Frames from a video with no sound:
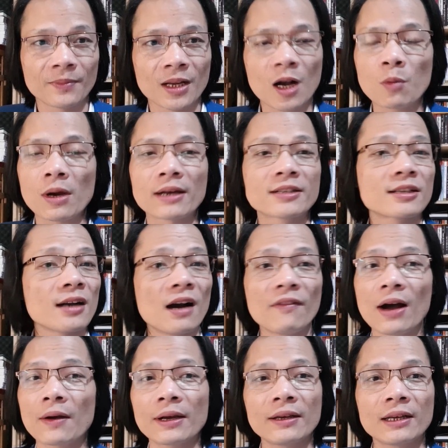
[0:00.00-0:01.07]
không cần dựa
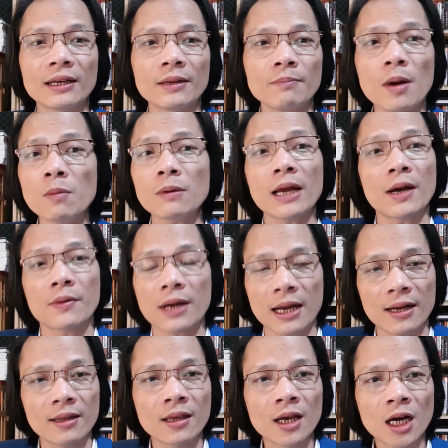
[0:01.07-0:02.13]
vào cái, cái mốc nào
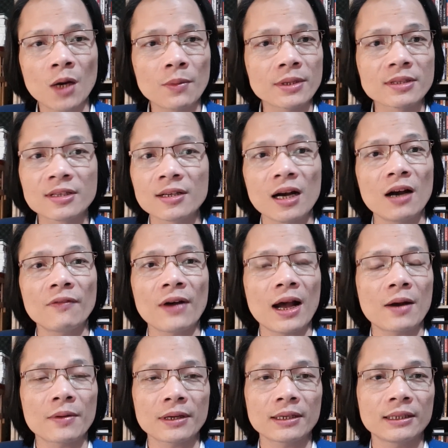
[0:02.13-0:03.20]
cả, không cần dựa
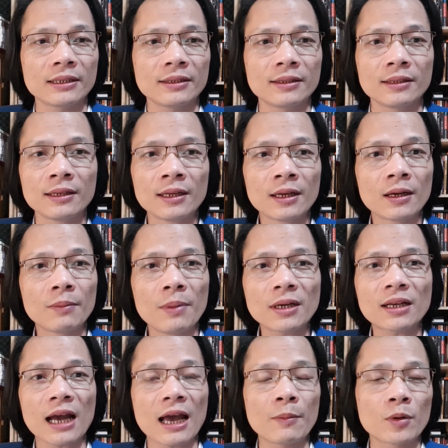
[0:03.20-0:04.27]
vào cái bất
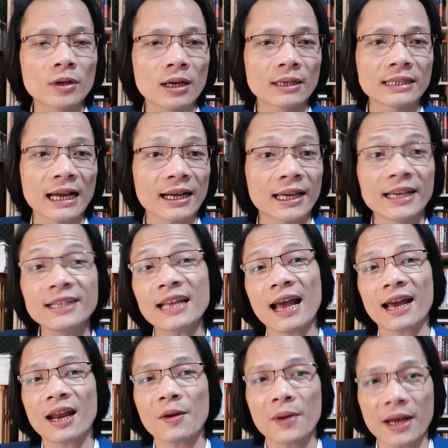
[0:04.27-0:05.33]
kể một cái nhà ký
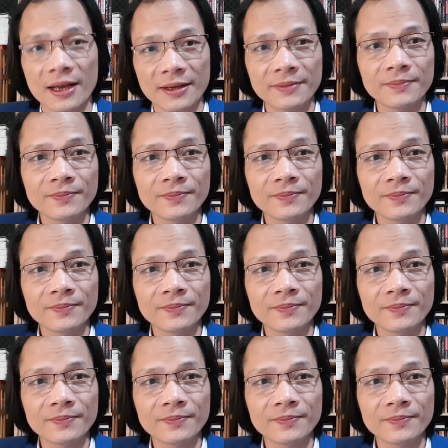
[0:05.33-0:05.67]
giả nào cả,